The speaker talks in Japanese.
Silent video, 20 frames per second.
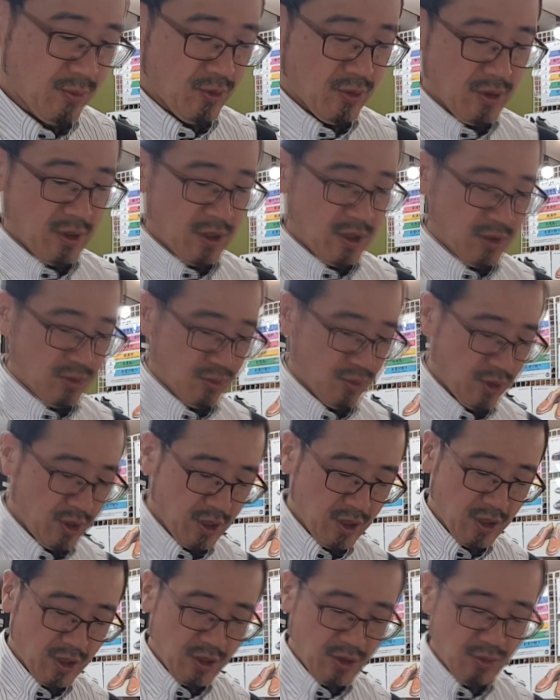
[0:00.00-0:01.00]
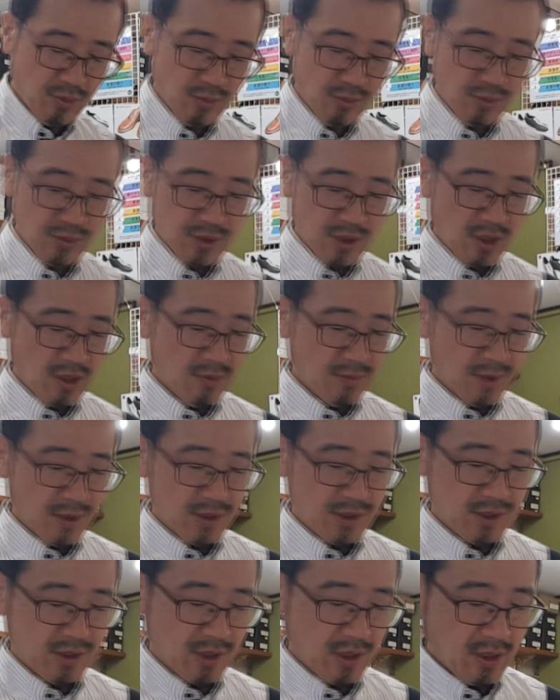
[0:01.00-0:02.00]
も、えーと、人気のございま
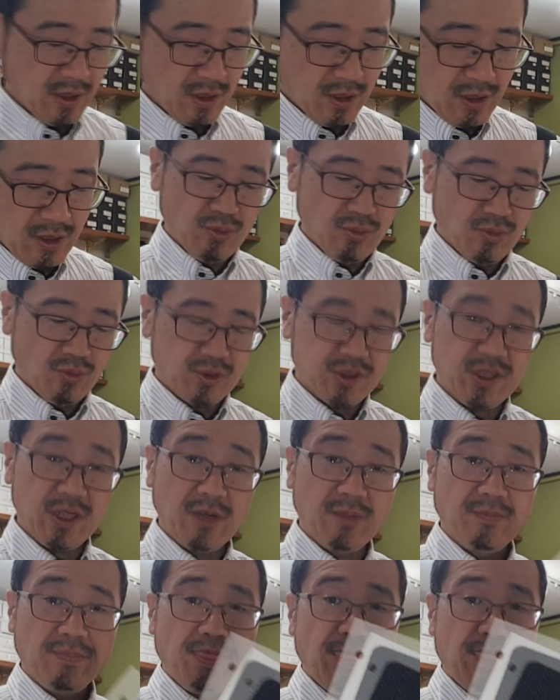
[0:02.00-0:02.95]
したこちら